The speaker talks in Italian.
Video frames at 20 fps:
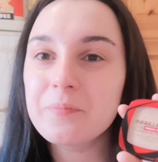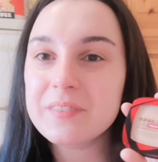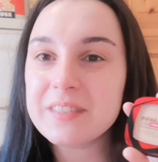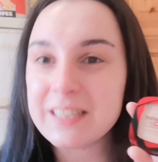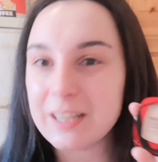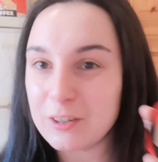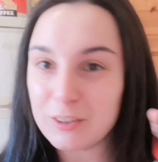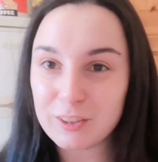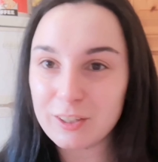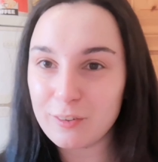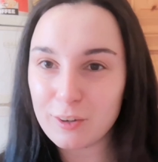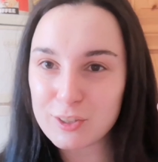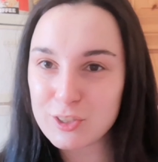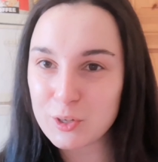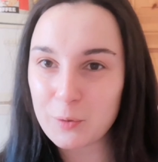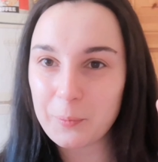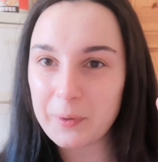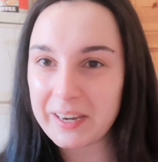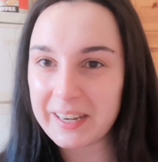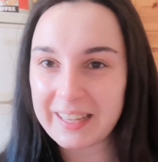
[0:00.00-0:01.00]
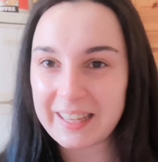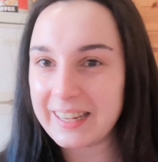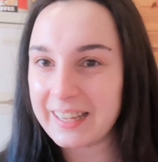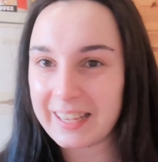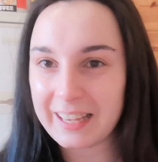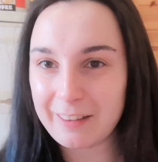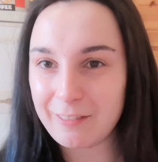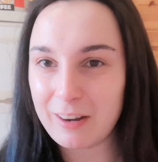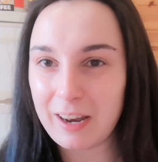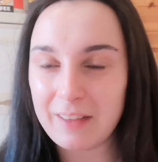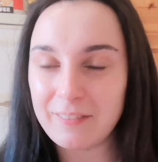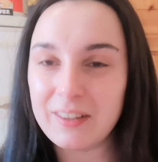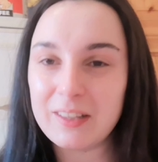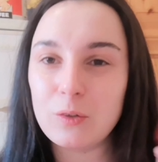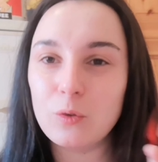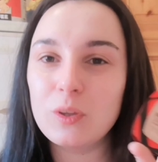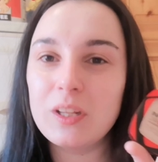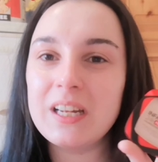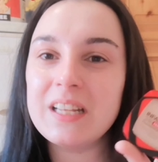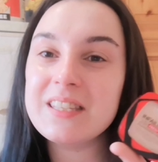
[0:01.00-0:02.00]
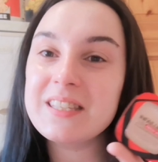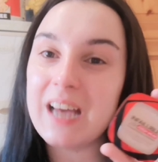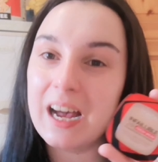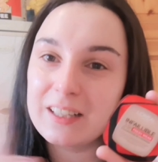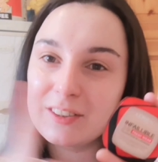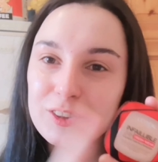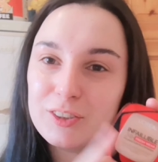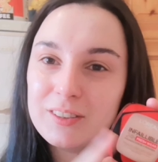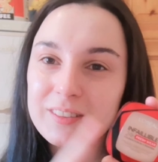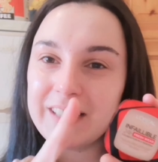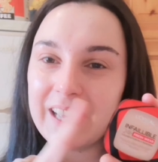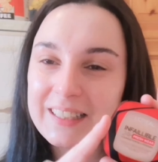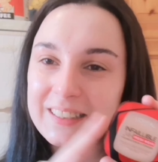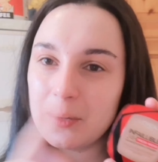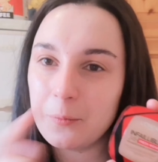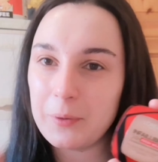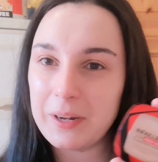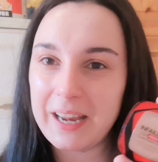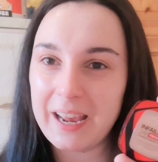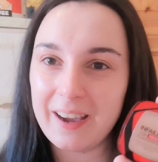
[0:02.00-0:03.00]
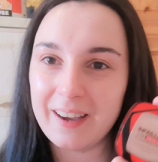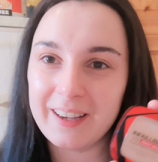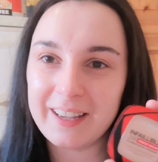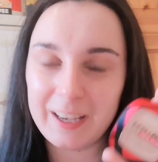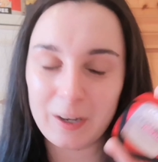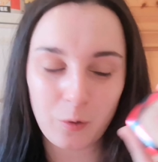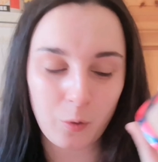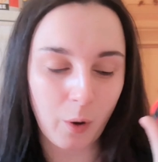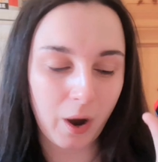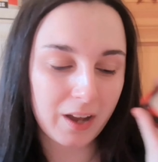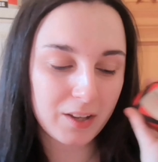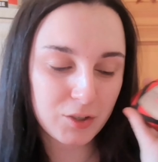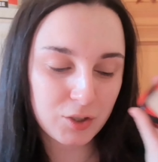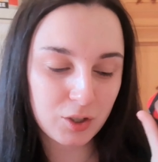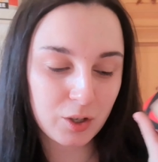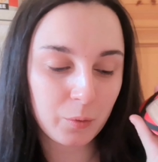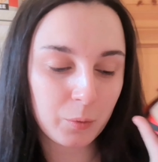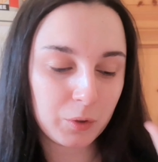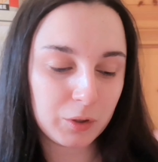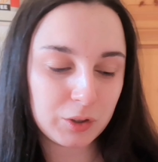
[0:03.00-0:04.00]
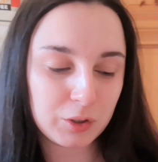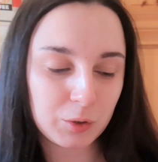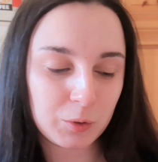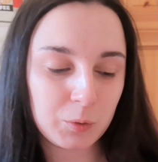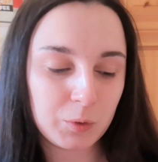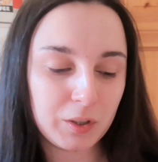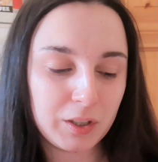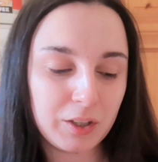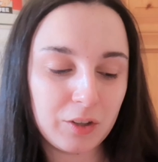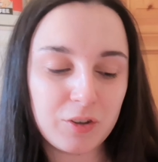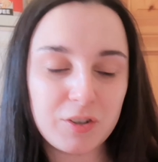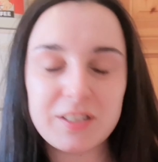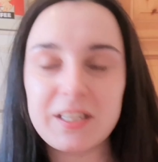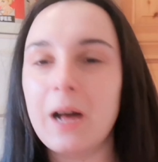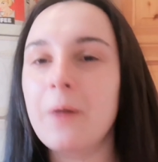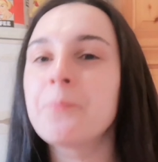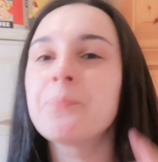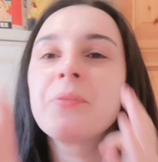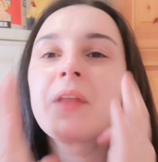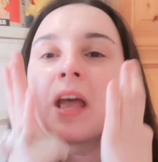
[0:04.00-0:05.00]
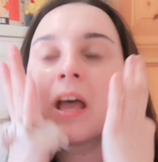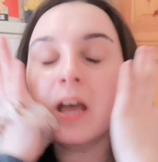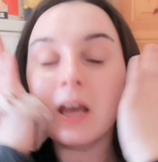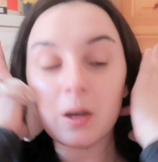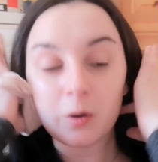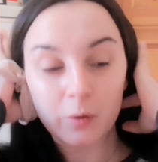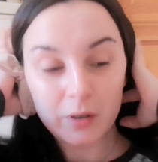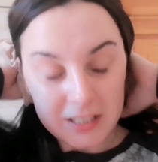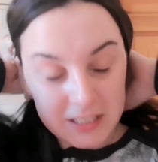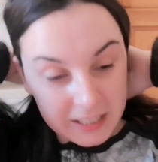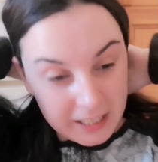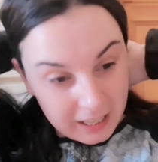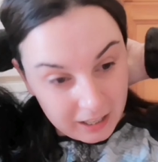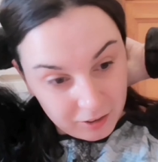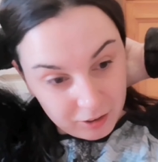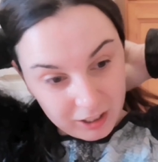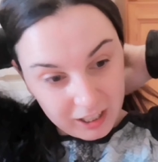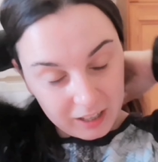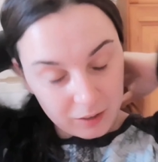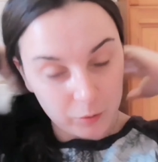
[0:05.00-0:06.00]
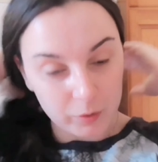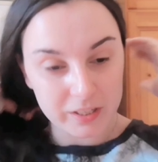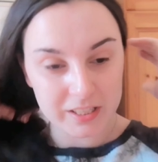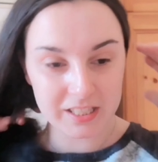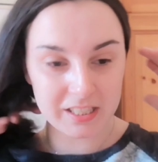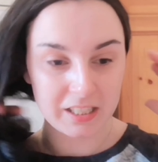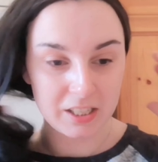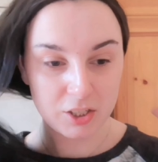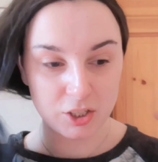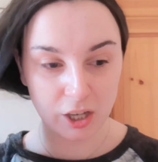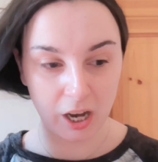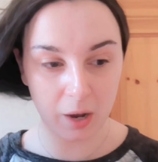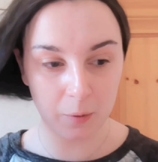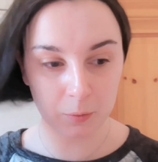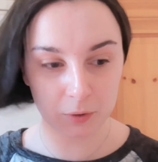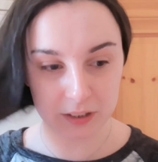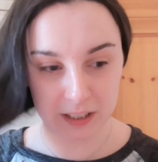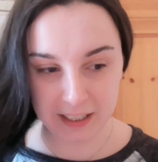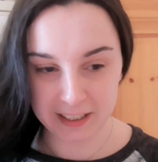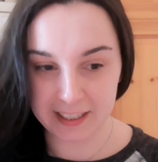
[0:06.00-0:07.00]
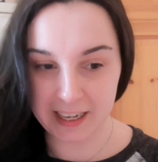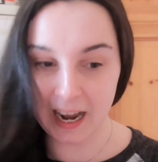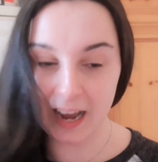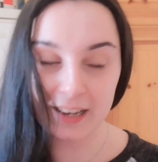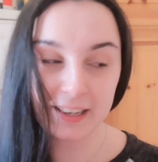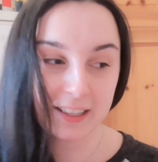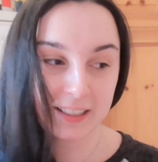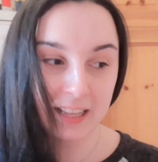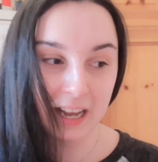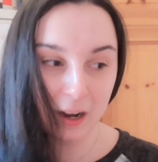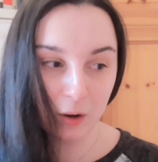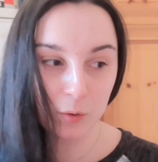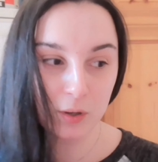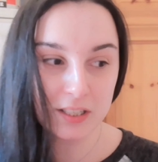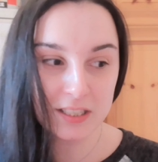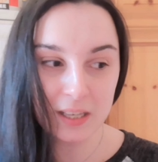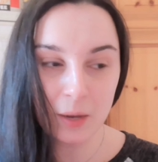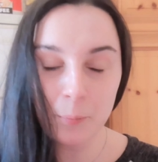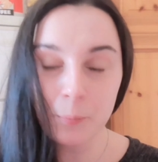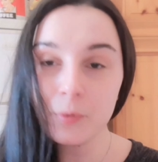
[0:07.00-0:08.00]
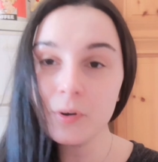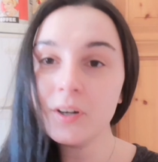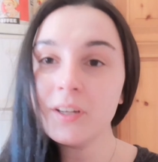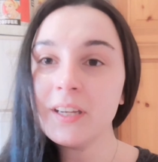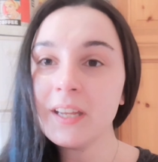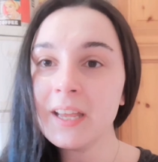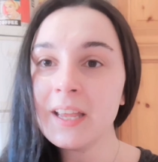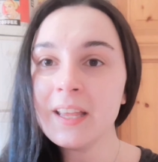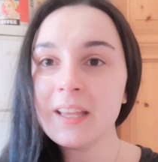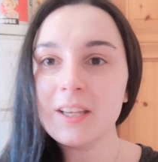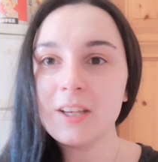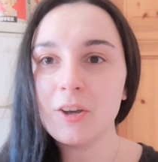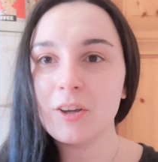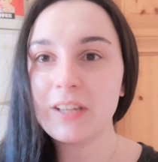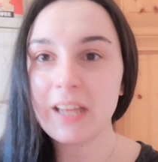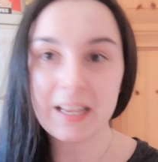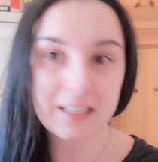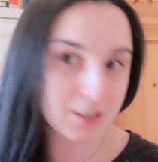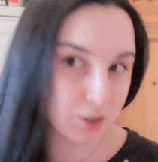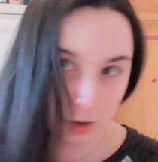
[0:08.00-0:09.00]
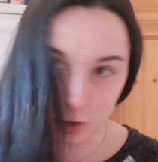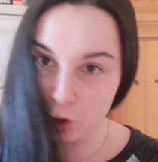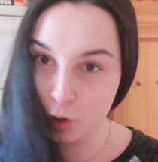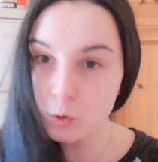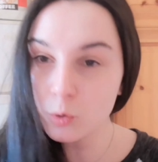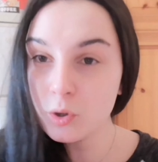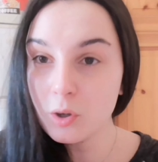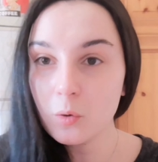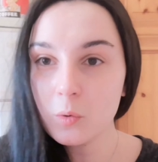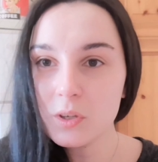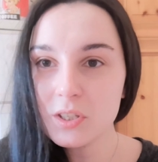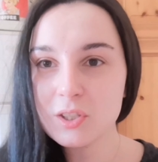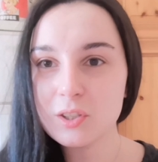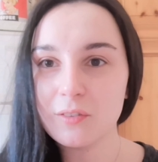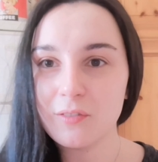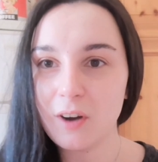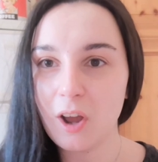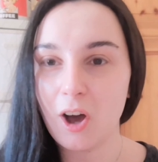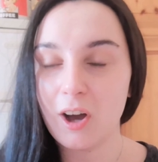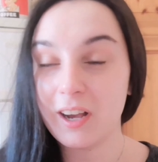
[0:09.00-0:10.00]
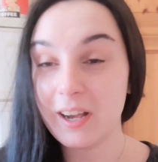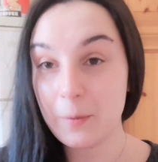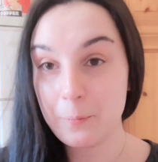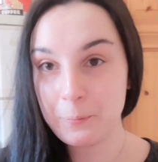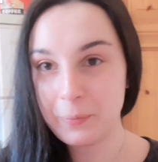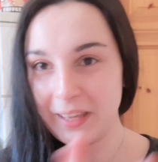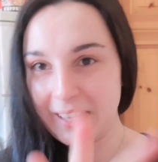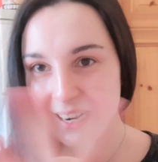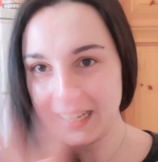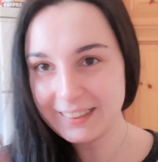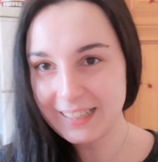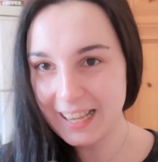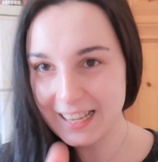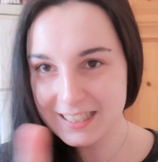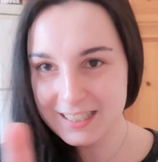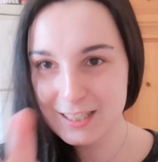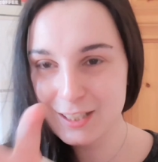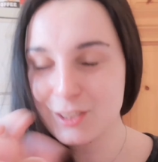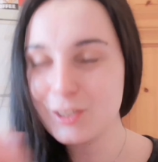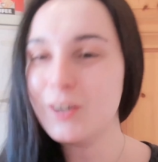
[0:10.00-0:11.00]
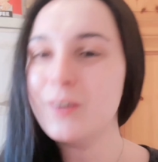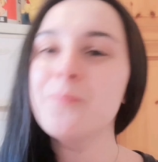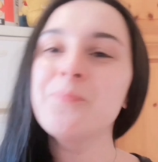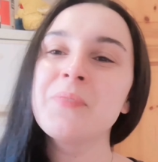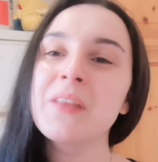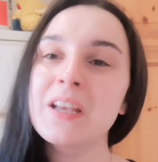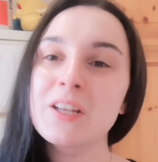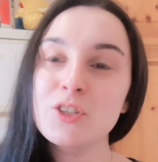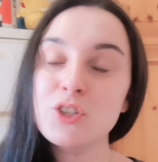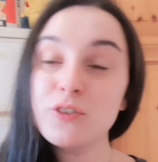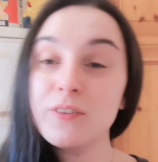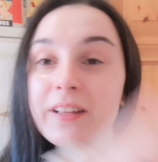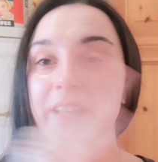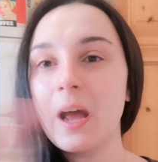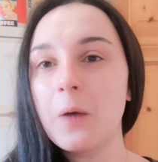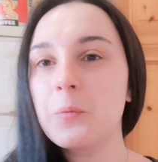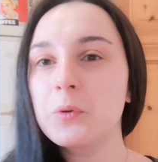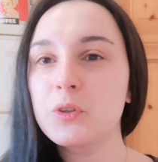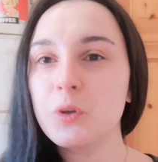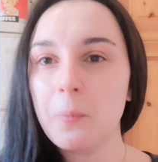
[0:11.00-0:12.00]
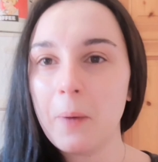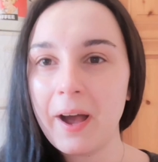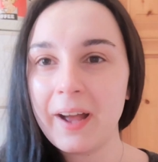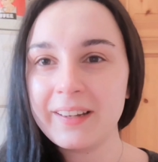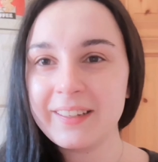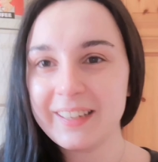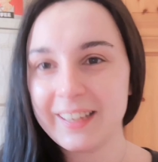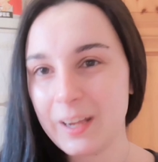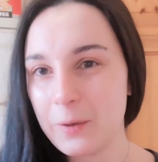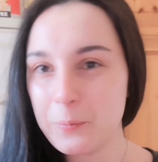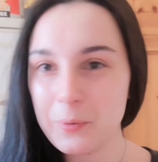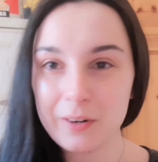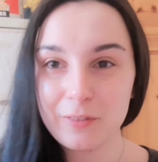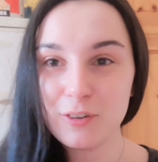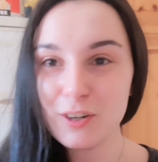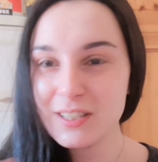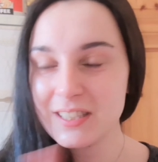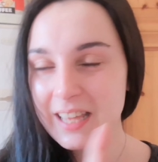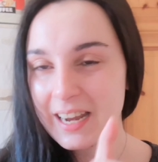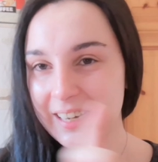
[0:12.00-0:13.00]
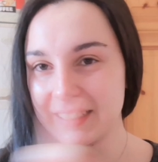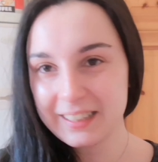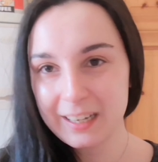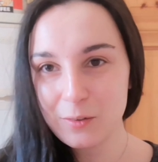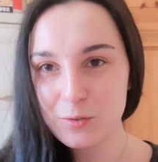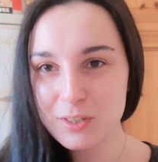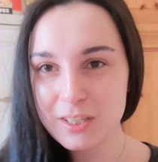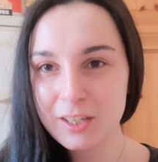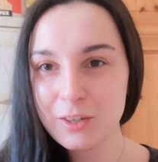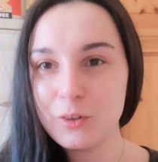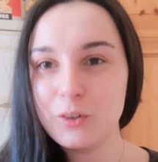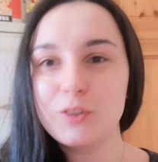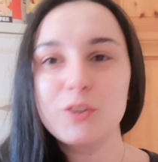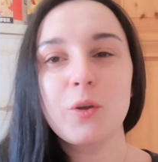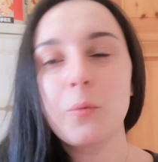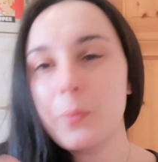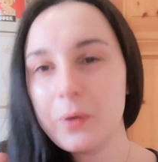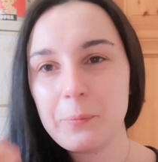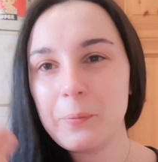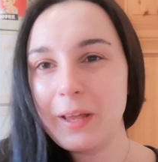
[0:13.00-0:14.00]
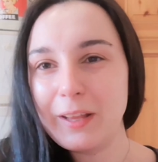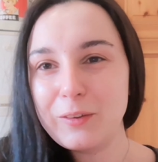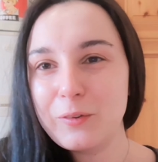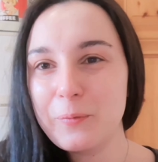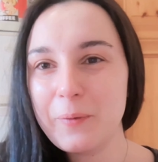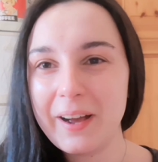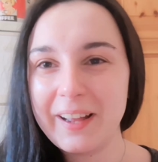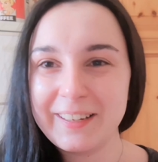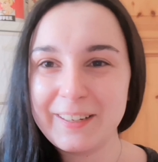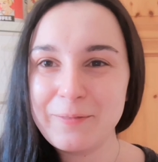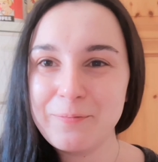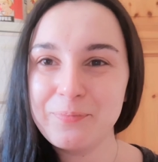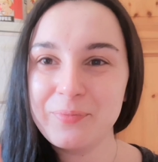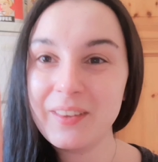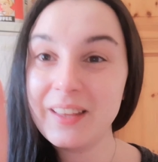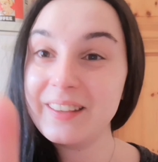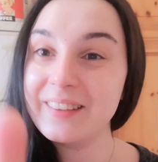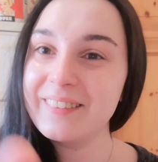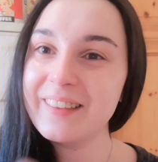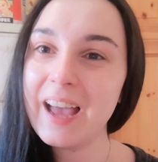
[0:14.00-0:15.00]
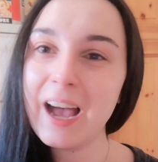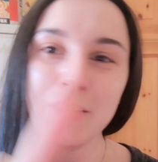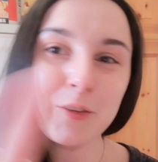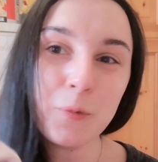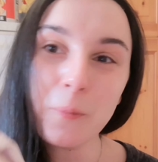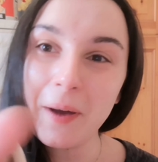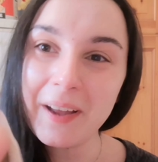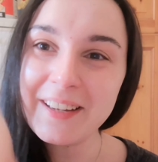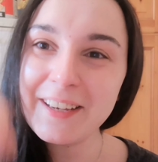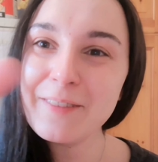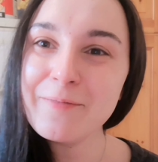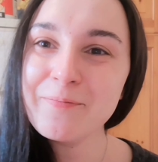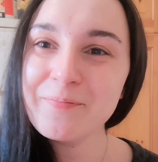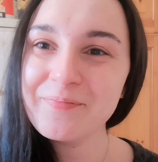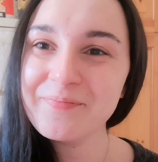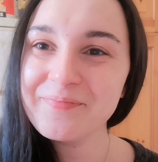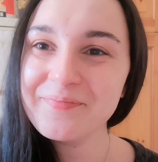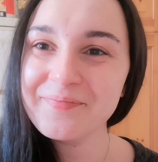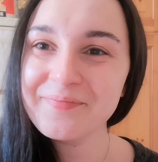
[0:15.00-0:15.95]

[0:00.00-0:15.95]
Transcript: secondo il vostro parere che l'avete utilizzato, datemele anche qua, sono molto curiosa. Questi erano gli acquisti diciamo da Cry e d'acqua e Sapone, io adesso chiudo questo vlog per adesso, ci vediamo domani che per voi sarà tra un secondo, per me domani. A domani!